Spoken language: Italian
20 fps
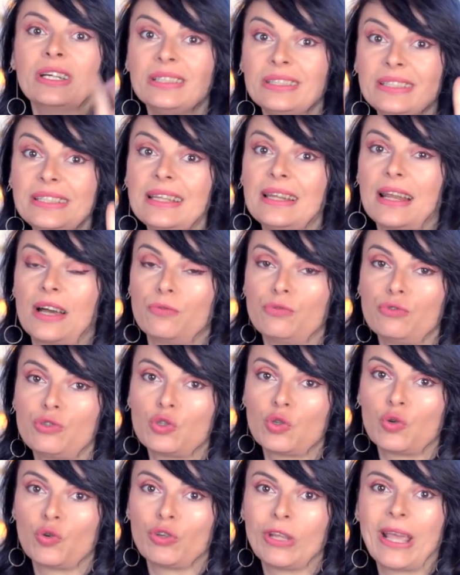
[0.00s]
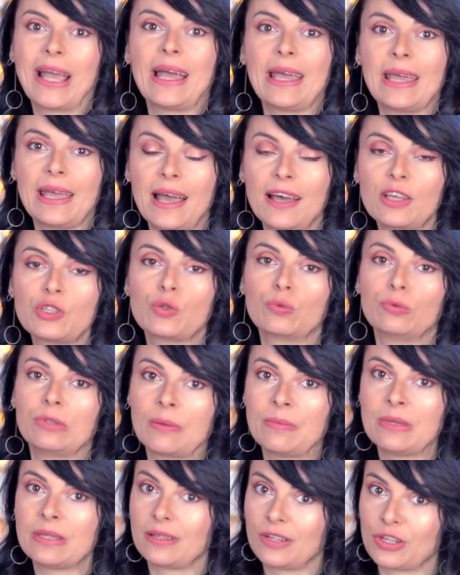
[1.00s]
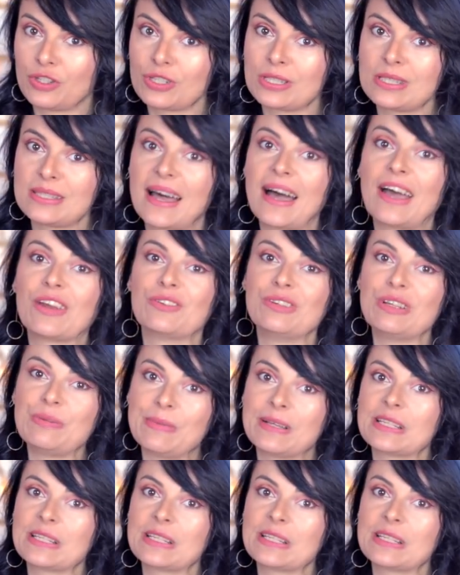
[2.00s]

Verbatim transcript: di lavostonia è assolutamente necessario nel